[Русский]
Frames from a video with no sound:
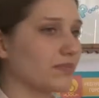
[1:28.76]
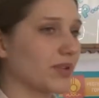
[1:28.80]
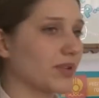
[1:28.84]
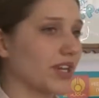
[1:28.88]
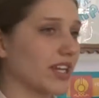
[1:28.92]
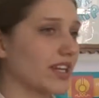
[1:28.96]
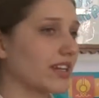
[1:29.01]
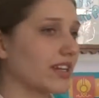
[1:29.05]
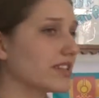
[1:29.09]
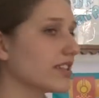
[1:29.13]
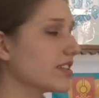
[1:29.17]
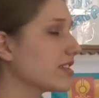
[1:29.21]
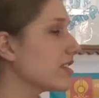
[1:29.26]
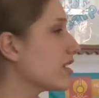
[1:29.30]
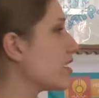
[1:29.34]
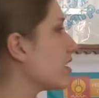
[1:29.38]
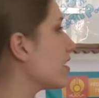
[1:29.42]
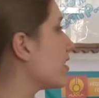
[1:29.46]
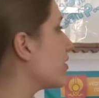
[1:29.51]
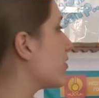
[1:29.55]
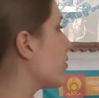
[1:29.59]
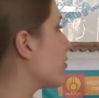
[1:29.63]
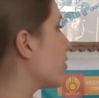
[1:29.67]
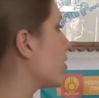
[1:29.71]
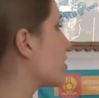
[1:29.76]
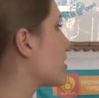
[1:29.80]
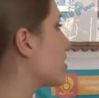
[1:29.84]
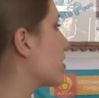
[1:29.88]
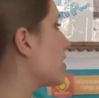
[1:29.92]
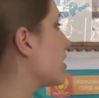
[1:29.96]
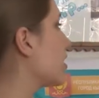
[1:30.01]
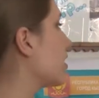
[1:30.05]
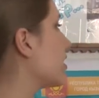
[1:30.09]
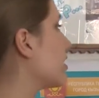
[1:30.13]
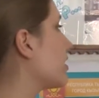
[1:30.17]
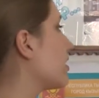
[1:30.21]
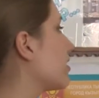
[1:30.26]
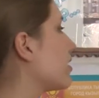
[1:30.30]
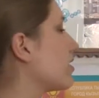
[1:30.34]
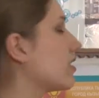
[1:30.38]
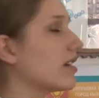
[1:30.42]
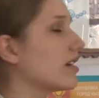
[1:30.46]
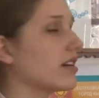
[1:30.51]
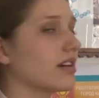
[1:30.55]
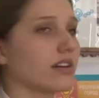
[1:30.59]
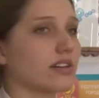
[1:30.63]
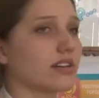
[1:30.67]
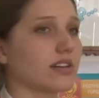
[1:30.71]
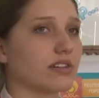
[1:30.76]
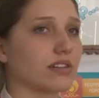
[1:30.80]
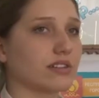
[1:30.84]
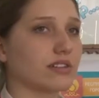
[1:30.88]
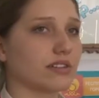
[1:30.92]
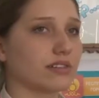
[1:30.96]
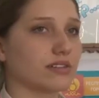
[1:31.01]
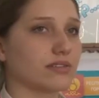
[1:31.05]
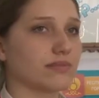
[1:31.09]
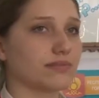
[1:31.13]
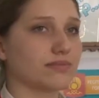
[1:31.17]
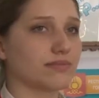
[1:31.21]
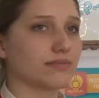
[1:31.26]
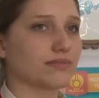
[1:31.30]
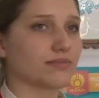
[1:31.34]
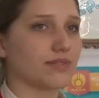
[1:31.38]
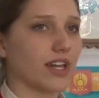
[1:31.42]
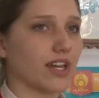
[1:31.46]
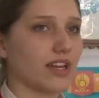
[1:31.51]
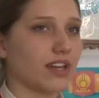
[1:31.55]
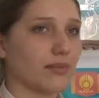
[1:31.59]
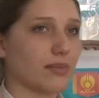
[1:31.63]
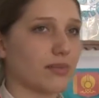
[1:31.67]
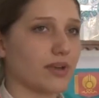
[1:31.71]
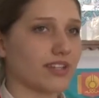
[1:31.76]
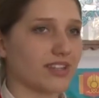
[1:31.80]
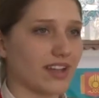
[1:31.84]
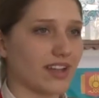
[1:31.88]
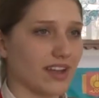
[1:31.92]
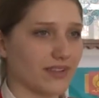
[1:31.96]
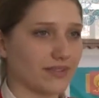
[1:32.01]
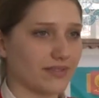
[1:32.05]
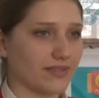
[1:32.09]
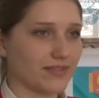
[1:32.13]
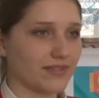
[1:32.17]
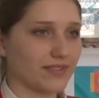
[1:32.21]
проект это возле э, аэропорта.